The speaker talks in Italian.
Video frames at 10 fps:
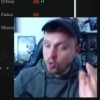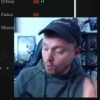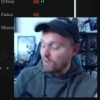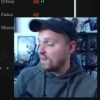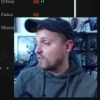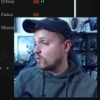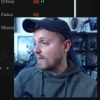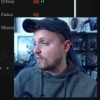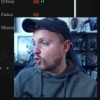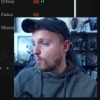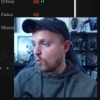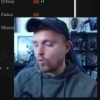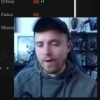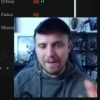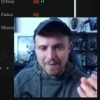Come avrete notato
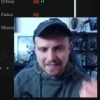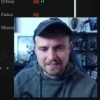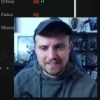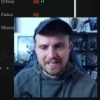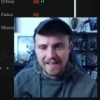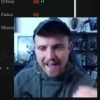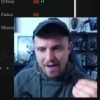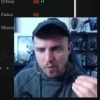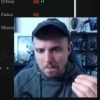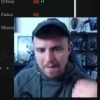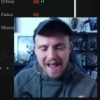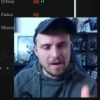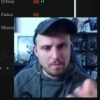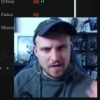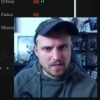comunque il Marsiglia è un
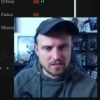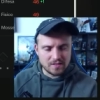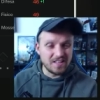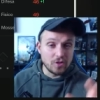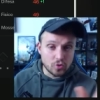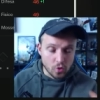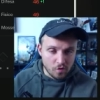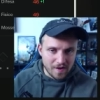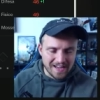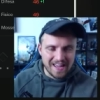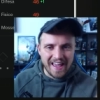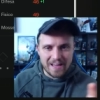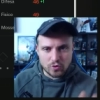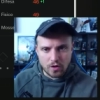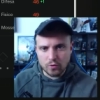bel mix di giochi giovani
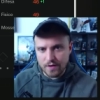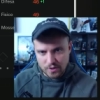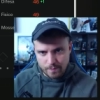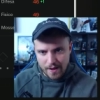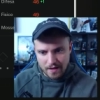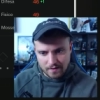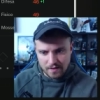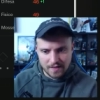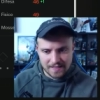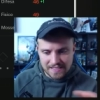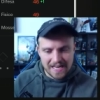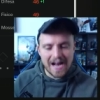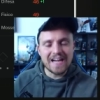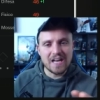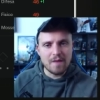e giocatori esperti che
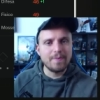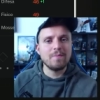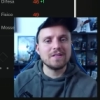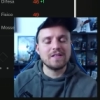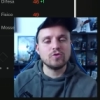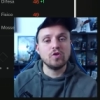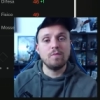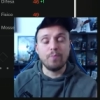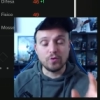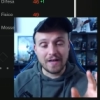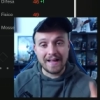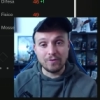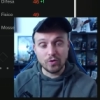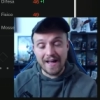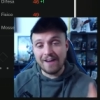già nelle prime stagioni
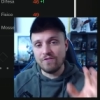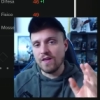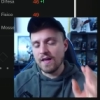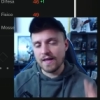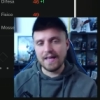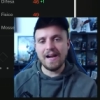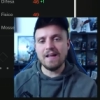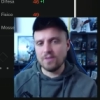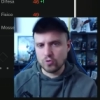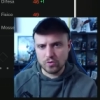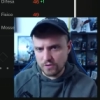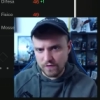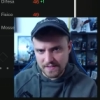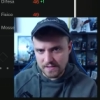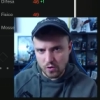potranno darvi grandi
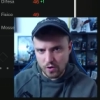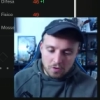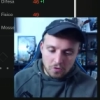soddisfazioni.